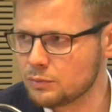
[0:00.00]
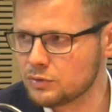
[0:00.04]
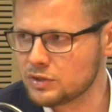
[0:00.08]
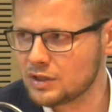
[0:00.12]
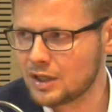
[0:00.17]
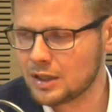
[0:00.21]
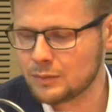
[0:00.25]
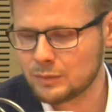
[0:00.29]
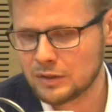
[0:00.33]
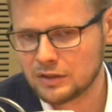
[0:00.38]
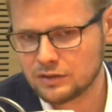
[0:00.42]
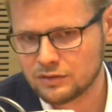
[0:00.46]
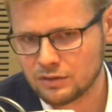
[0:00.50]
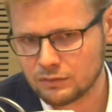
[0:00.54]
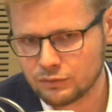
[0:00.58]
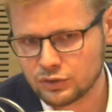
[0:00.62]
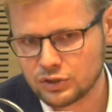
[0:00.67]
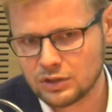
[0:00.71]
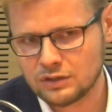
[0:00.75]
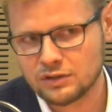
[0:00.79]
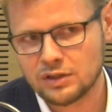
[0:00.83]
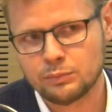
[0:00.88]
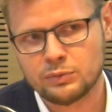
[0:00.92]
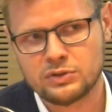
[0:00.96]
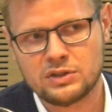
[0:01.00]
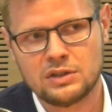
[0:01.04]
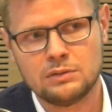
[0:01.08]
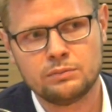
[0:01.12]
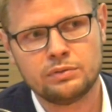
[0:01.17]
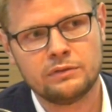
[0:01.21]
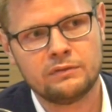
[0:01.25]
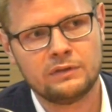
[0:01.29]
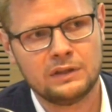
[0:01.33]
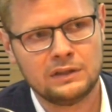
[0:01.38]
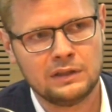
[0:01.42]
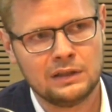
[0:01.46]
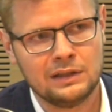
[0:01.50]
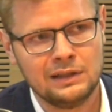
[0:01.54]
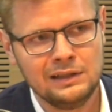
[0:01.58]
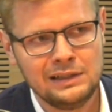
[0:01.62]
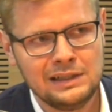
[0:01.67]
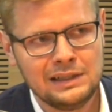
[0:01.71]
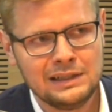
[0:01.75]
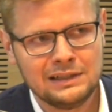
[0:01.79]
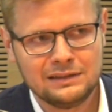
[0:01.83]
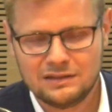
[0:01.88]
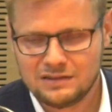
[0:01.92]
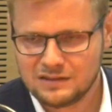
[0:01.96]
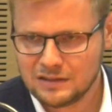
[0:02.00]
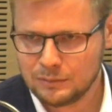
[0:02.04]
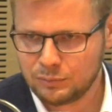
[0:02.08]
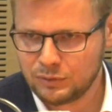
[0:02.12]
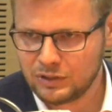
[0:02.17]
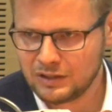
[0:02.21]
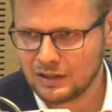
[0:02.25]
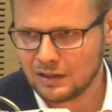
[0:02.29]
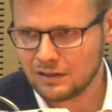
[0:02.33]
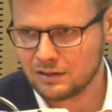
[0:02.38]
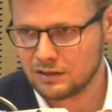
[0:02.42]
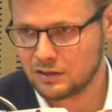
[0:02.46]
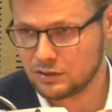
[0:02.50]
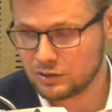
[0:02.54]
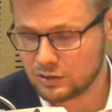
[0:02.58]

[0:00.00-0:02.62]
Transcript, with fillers: przynajmniej są wszczęte postępowania dyscyplinarne,